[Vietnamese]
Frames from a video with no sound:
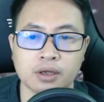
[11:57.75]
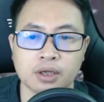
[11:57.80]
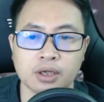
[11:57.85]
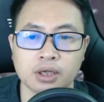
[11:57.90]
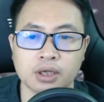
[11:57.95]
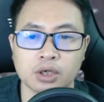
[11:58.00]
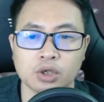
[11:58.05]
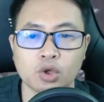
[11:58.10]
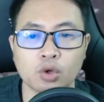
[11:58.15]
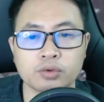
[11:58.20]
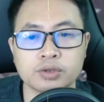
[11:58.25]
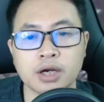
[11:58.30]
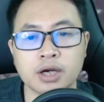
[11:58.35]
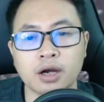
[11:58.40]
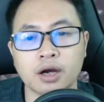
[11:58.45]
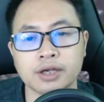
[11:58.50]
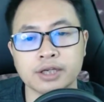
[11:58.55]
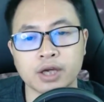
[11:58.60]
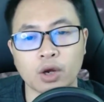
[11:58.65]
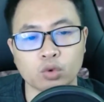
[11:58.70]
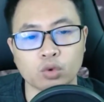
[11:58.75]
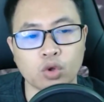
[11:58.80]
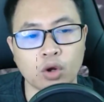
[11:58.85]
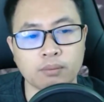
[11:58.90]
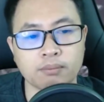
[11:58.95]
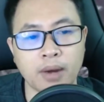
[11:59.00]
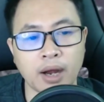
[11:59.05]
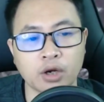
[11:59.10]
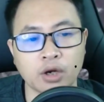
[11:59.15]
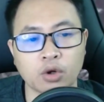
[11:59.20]
Lúc trước ở hiệu thuốc
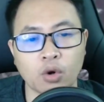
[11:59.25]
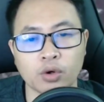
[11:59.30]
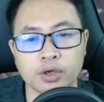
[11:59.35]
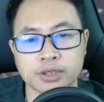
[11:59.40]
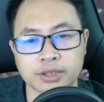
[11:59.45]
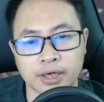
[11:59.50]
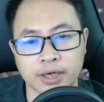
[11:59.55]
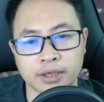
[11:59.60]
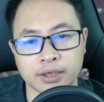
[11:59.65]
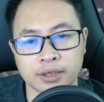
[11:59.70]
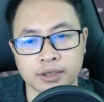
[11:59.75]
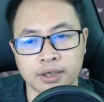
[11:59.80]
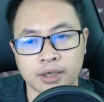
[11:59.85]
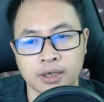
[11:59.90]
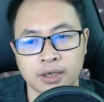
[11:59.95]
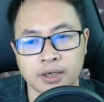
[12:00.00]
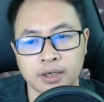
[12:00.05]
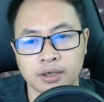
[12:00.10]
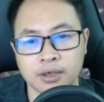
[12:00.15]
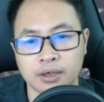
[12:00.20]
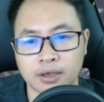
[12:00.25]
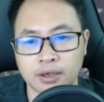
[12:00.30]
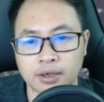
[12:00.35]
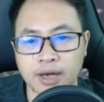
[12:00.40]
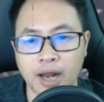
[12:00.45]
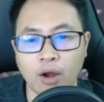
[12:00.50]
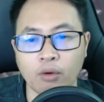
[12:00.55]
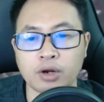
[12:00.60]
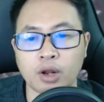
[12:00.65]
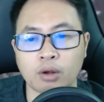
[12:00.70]
Bắc Khôi Trần
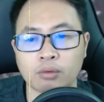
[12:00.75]
Lão Long